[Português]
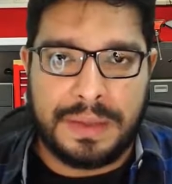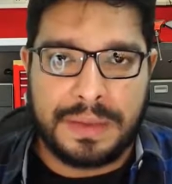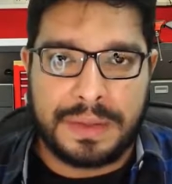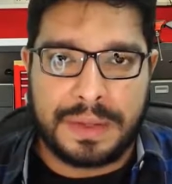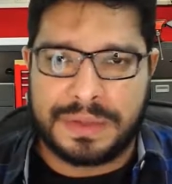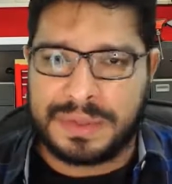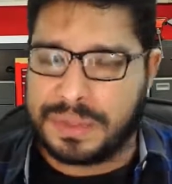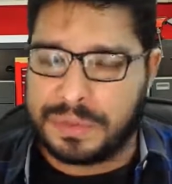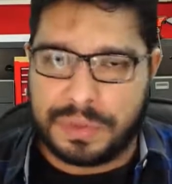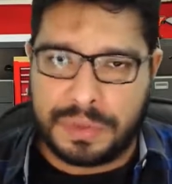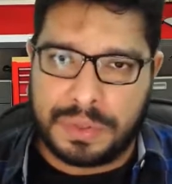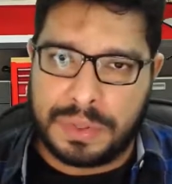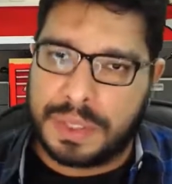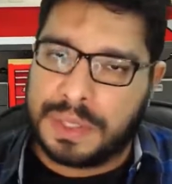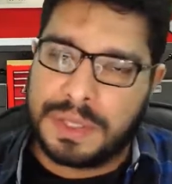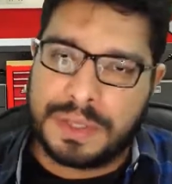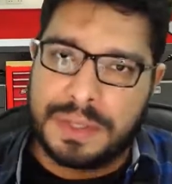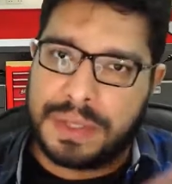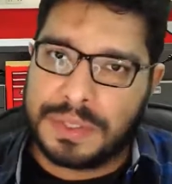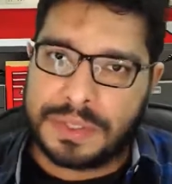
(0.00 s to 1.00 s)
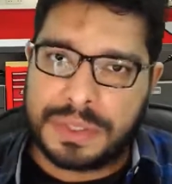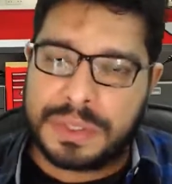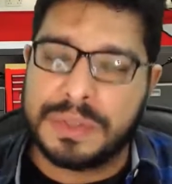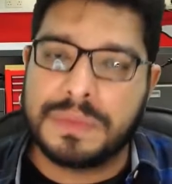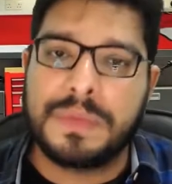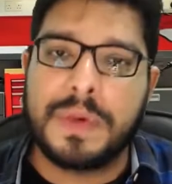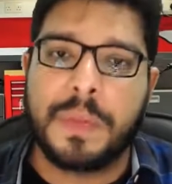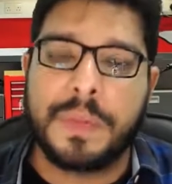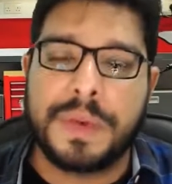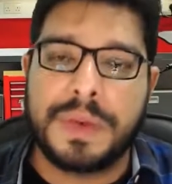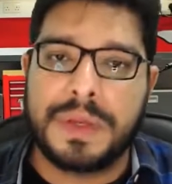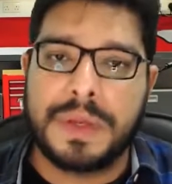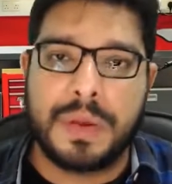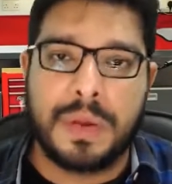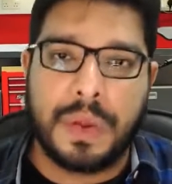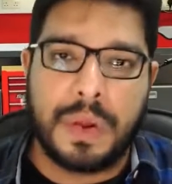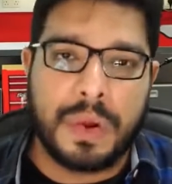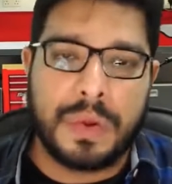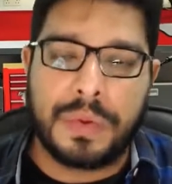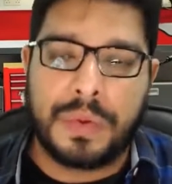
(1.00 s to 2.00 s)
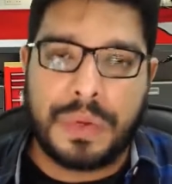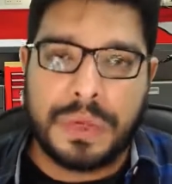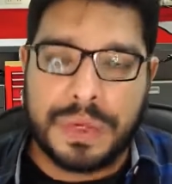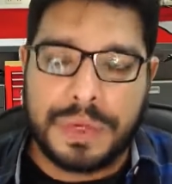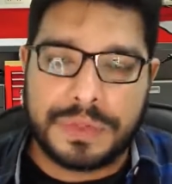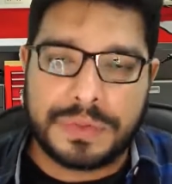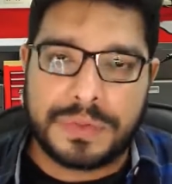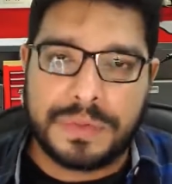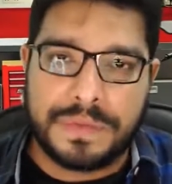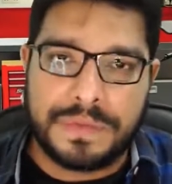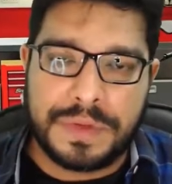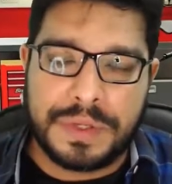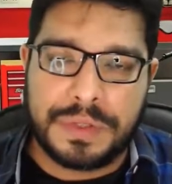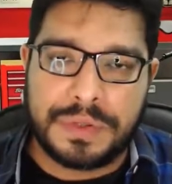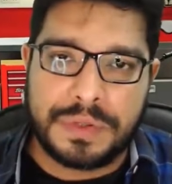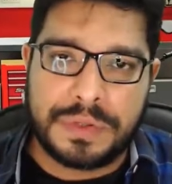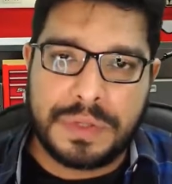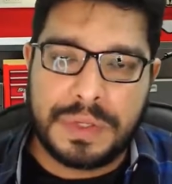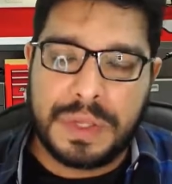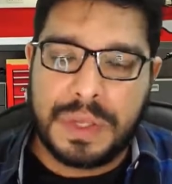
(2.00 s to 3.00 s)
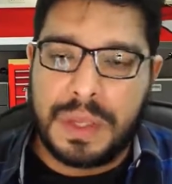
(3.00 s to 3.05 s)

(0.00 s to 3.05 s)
Então, já estou aqui deixando minha opinião logo no início do vídeo.